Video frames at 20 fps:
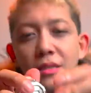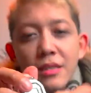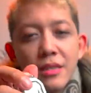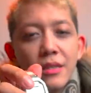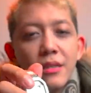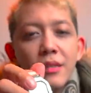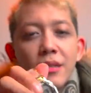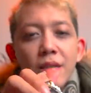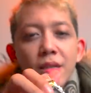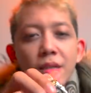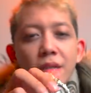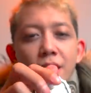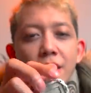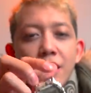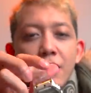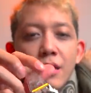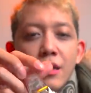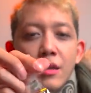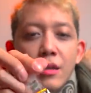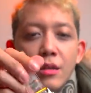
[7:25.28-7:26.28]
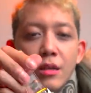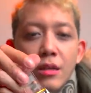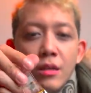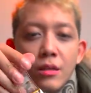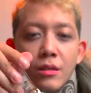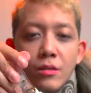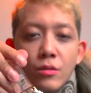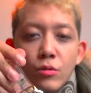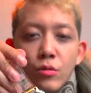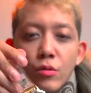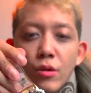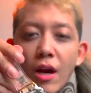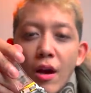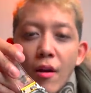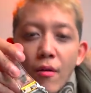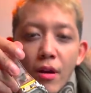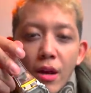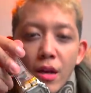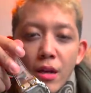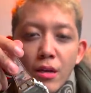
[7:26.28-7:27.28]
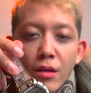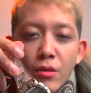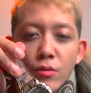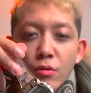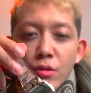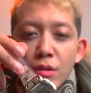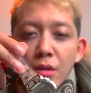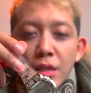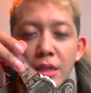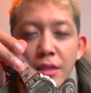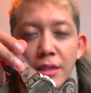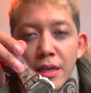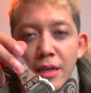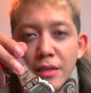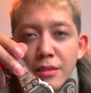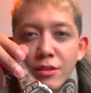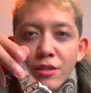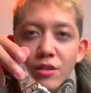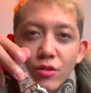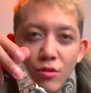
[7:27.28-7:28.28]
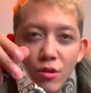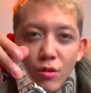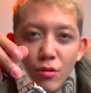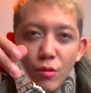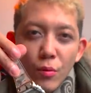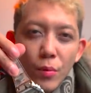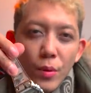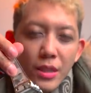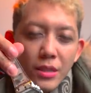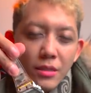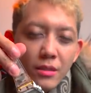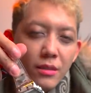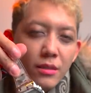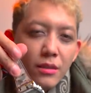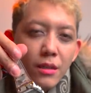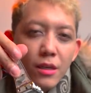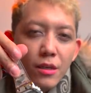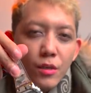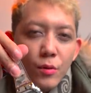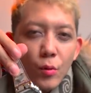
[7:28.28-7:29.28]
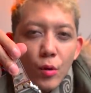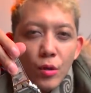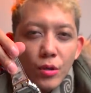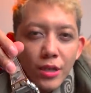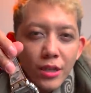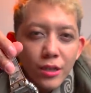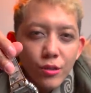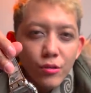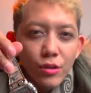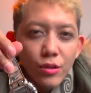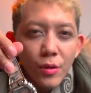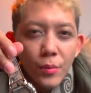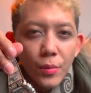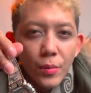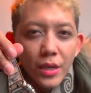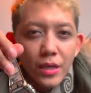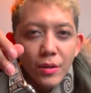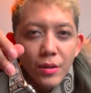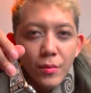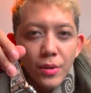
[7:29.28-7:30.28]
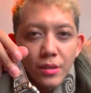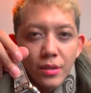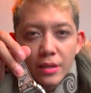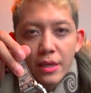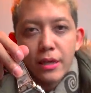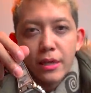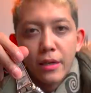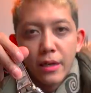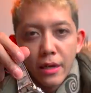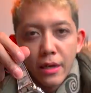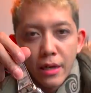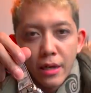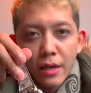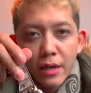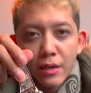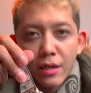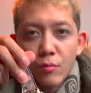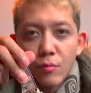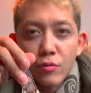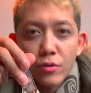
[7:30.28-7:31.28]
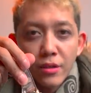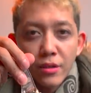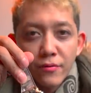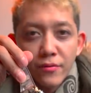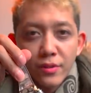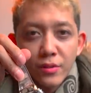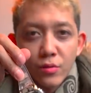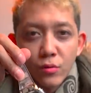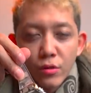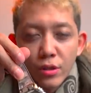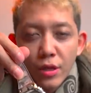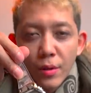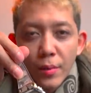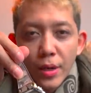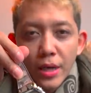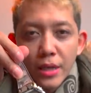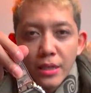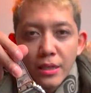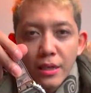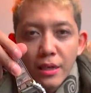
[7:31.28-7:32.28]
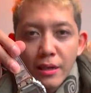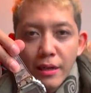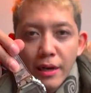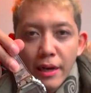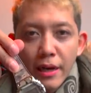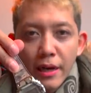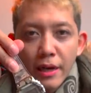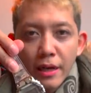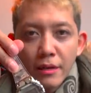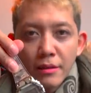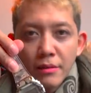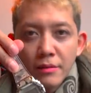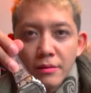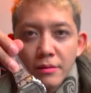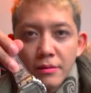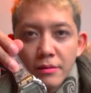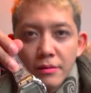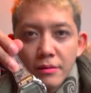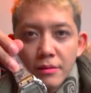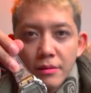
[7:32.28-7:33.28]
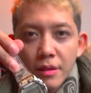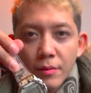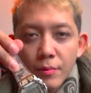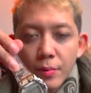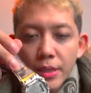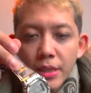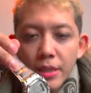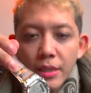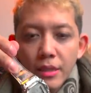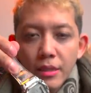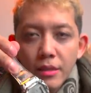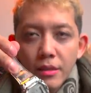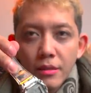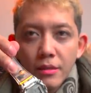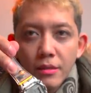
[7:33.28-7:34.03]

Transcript: sih dulu awal gue kenal G-Shock gue pasti nyari model tuh yang paling mentereng yang mungkin fiturnya paling keren tapi